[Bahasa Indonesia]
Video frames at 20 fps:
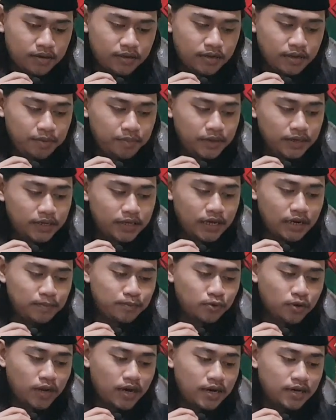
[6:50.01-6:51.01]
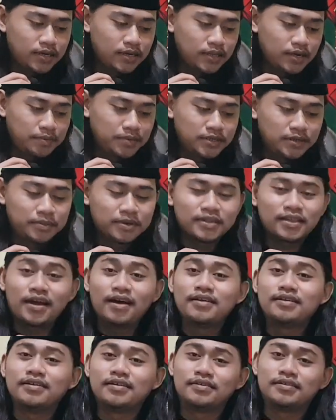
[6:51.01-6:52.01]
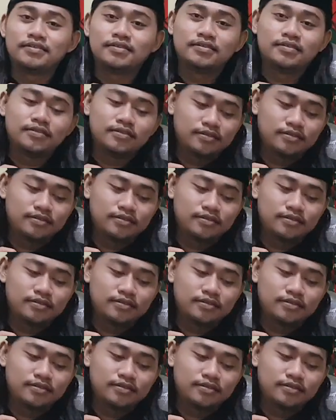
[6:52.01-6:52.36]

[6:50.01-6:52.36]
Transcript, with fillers: Demikian pula kita bisa bertanya,